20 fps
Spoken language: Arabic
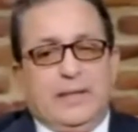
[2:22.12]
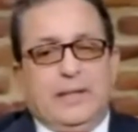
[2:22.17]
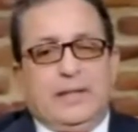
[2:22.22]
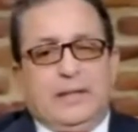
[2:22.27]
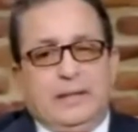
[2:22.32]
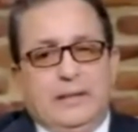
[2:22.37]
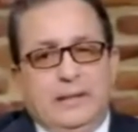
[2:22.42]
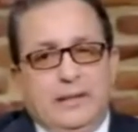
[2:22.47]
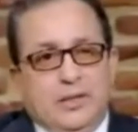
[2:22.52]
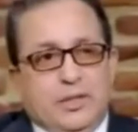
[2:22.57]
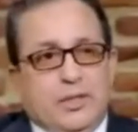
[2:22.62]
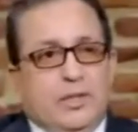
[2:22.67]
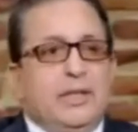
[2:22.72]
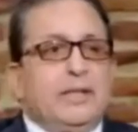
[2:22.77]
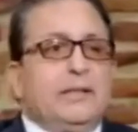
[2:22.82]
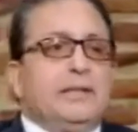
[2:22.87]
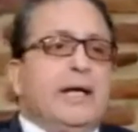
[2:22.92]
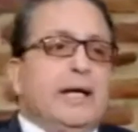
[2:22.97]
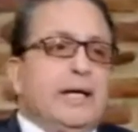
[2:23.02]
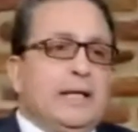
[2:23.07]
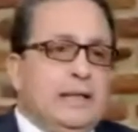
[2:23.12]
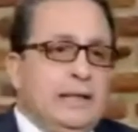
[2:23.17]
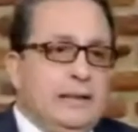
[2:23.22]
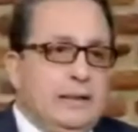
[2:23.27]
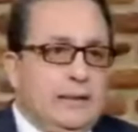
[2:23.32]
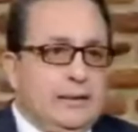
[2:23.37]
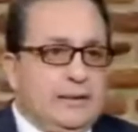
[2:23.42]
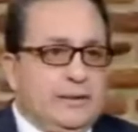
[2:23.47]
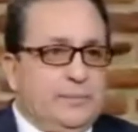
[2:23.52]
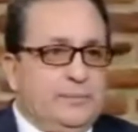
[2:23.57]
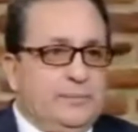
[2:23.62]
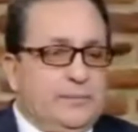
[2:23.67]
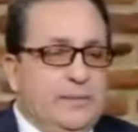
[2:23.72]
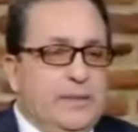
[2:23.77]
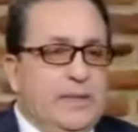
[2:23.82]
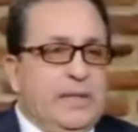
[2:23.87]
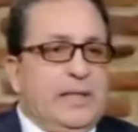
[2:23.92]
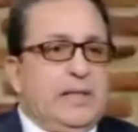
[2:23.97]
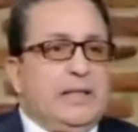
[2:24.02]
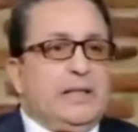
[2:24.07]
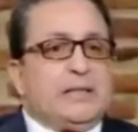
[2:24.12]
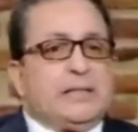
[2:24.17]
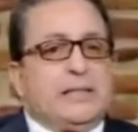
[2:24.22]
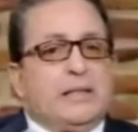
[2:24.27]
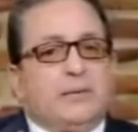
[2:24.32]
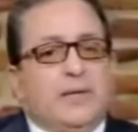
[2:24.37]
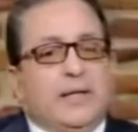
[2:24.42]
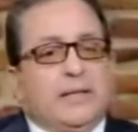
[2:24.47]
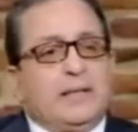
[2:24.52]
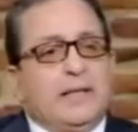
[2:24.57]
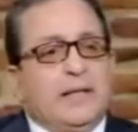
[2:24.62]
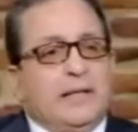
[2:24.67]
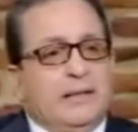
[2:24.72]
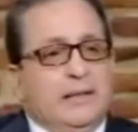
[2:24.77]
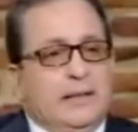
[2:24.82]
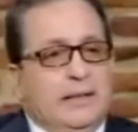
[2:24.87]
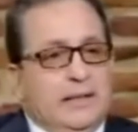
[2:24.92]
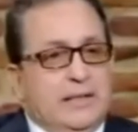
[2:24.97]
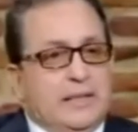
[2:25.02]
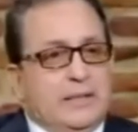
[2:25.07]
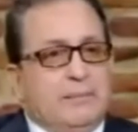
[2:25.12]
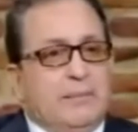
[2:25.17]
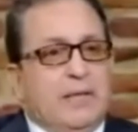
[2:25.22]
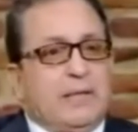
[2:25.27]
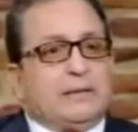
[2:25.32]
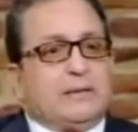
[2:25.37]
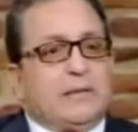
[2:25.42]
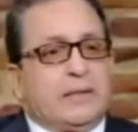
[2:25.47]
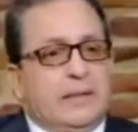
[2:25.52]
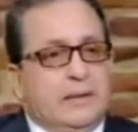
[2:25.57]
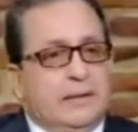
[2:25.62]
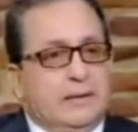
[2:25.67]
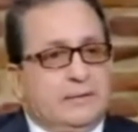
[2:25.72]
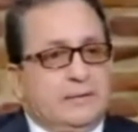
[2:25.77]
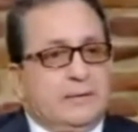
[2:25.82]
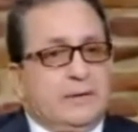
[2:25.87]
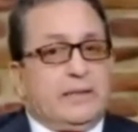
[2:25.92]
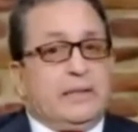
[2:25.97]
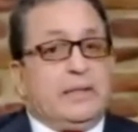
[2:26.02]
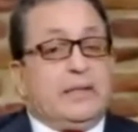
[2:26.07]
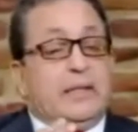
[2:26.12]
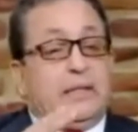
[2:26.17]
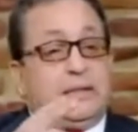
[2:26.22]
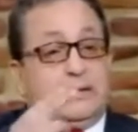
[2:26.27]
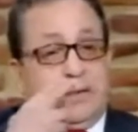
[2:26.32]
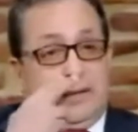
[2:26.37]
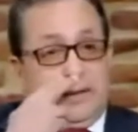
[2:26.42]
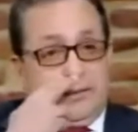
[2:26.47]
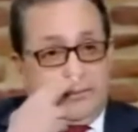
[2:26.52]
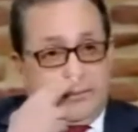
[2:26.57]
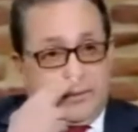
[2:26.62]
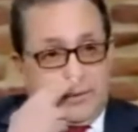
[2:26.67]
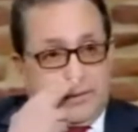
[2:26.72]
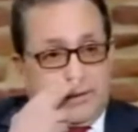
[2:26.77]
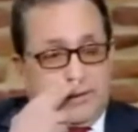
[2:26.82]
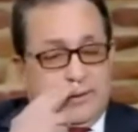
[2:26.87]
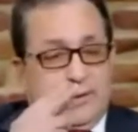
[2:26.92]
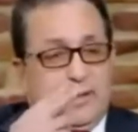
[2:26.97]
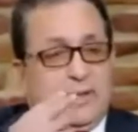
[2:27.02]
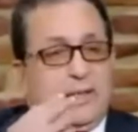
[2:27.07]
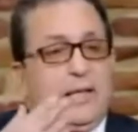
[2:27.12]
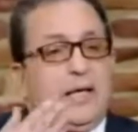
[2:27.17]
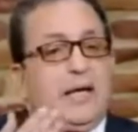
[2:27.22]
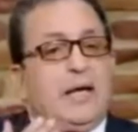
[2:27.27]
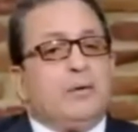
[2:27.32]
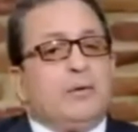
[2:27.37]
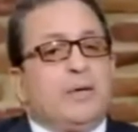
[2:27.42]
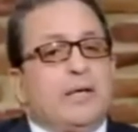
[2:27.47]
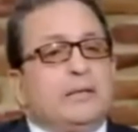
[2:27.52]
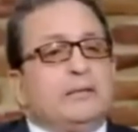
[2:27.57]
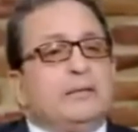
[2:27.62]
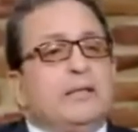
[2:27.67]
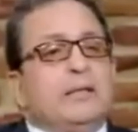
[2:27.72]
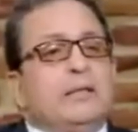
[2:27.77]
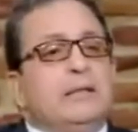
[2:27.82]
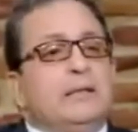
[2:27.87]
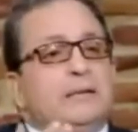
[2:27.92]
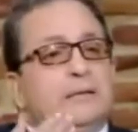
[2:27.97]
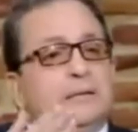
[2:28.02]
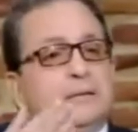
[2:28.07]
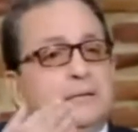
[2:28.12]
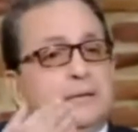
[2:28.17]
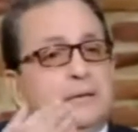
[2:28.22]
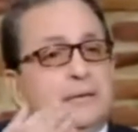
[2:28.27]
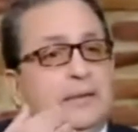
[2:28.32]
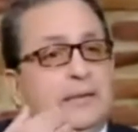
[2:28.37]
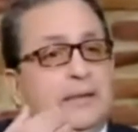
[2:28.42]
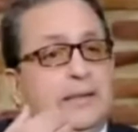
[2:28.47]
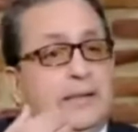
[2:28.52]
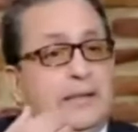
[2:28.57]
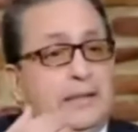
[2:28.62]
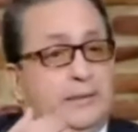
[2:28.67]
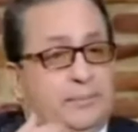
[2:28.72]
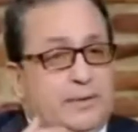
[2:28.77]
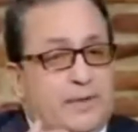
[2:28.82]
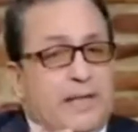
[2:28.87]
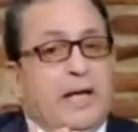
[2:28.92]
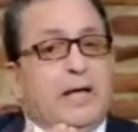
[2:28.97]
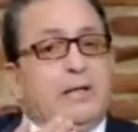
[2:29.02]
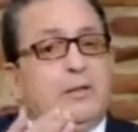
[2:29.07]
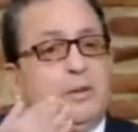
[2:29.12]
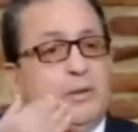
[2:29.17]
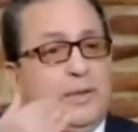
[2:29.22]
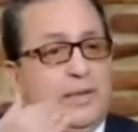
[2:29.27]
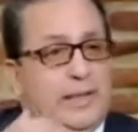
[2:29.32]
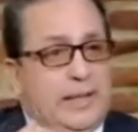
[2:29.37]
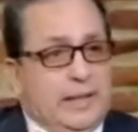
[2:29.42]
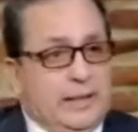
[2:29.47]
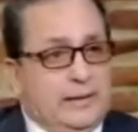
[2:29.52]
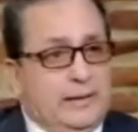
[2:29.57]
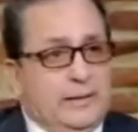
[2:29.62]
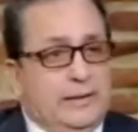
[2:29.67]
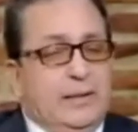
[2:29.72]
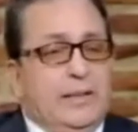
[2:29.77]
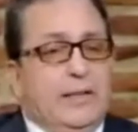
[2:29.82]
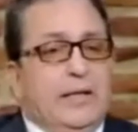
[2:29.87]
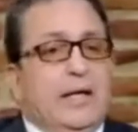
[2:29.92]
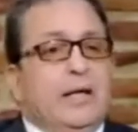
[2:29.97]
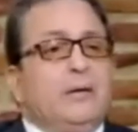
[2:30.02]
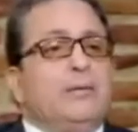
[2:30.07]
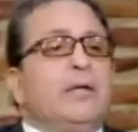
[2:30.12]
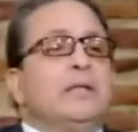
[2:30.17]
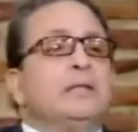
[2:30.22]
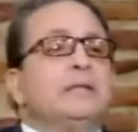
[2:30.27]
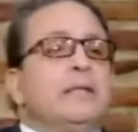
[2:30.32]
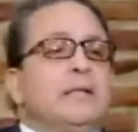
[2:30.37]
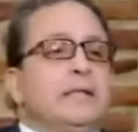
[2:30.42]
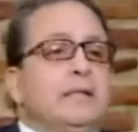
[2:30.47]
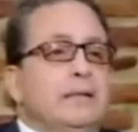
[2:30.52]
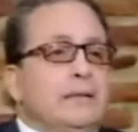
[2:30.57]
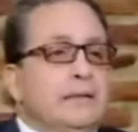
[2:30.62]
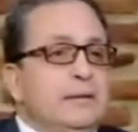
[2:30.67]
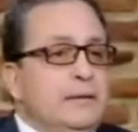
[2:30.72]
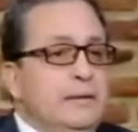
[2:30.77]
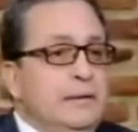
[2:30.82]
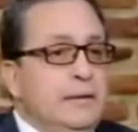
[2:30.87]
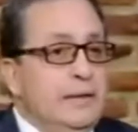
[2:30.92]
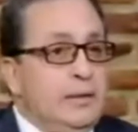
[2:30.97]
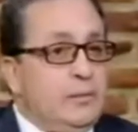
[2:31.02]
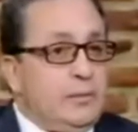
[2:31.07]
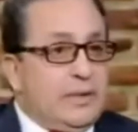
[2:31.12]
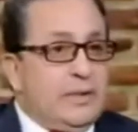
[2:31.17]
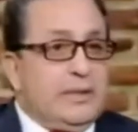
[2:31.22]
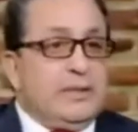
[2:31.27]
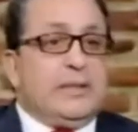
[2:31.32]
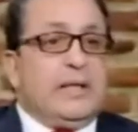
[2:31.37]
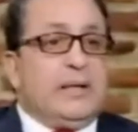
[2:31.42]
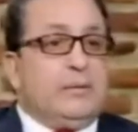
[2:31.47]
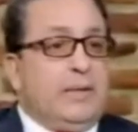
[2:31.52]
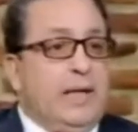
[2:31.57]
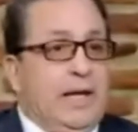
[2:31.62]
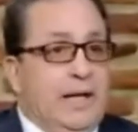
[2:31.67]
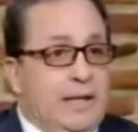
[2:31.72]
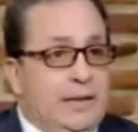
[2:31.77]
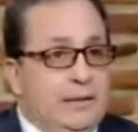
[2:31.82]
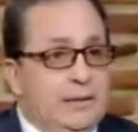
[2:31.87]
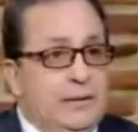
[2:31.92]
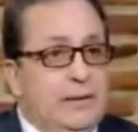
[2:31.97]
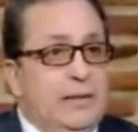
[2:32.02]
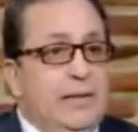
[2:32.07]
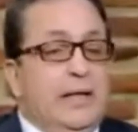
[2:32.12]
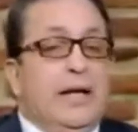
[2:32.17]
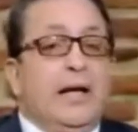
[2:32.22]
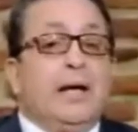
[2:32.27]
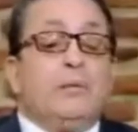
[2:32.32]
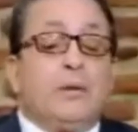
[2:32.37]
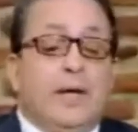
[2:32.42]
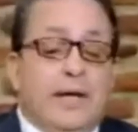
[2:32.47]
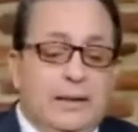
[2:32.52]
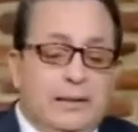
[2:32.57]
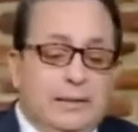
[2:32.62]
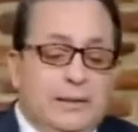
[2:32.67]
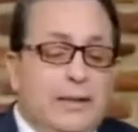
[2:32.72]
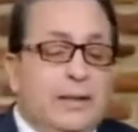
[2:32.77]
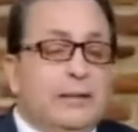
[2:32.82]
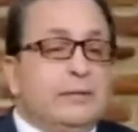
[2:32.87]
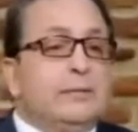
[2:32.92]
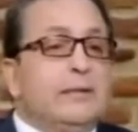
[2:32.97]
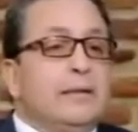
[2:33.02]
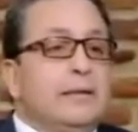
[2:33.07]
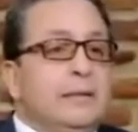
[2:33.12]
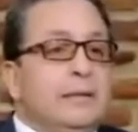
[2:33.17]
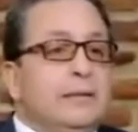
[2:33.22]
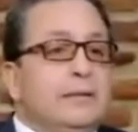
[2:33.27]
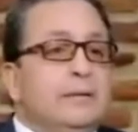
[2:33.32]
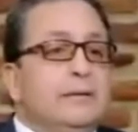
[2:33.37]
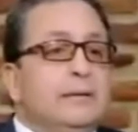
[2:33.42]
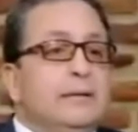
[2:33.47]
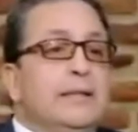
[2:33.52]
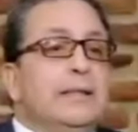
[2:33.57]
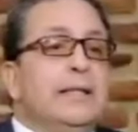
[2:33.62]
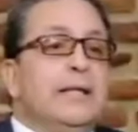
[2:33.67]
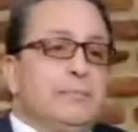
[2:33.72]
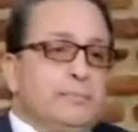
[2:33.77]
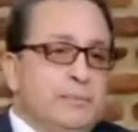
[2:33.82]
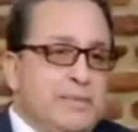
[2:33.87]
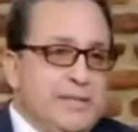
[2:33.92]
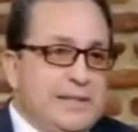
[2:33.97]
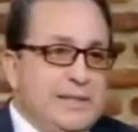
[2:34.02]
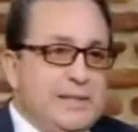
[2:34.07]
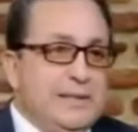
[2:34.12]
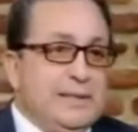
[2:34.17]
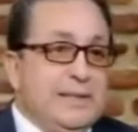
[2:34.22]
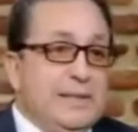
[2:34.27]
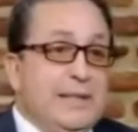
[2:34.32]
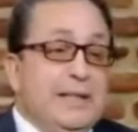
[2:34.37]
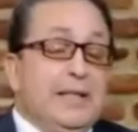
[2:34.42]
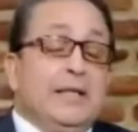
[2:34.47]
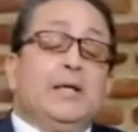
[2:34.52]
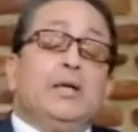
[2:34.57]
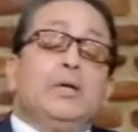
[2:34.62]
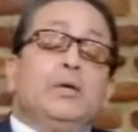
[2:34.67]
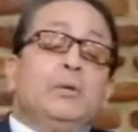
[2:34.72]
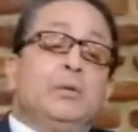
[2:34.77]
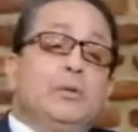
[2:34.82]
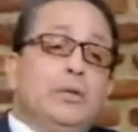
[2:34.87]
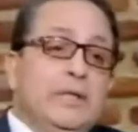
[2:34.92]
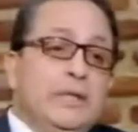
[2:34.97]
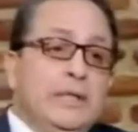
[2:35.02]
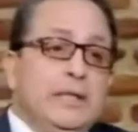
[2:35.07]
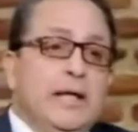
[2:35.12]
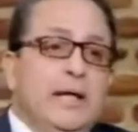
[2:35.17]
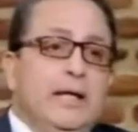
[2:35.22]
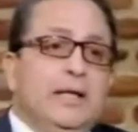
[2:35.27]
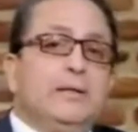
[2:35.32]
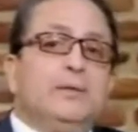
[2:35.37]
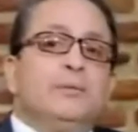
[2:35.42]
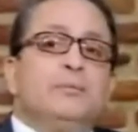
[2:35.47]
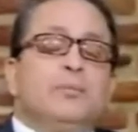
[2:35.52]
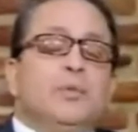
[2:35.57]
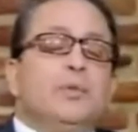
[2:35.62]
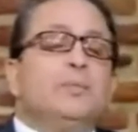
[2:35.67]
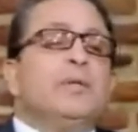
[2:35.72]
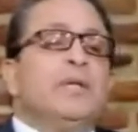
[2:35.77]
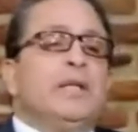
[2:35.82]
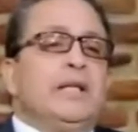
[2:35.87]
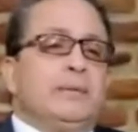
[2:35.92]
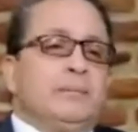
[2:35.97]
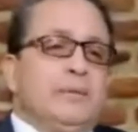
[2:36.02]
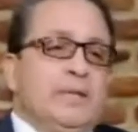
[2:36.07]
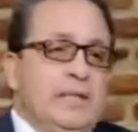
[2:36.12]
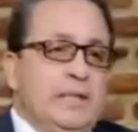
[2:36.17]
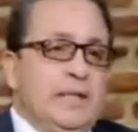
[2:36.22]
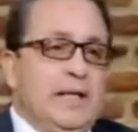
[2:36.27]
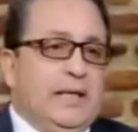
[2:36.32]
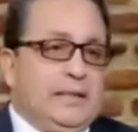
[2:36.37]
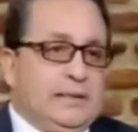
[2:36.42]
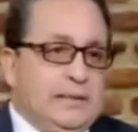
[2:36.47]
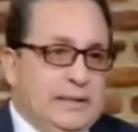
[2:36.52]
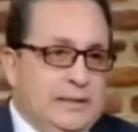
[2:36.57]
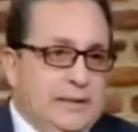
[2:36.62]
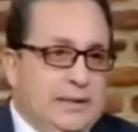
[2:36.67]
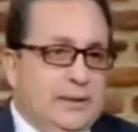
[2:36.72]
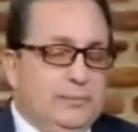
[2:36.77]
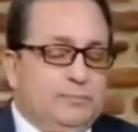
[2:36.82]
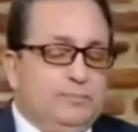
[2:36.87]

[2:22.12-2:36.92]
لشيء داخل الجسم سواء داخل الجسم عن طريق التنفس أو عن طريق الابتلاع اللي هو الأكل أو عن طريق الوريد أو الحق أو حتى عن طريق اللمس, اللمس. كل ده ممكن يعمل لنا حساسية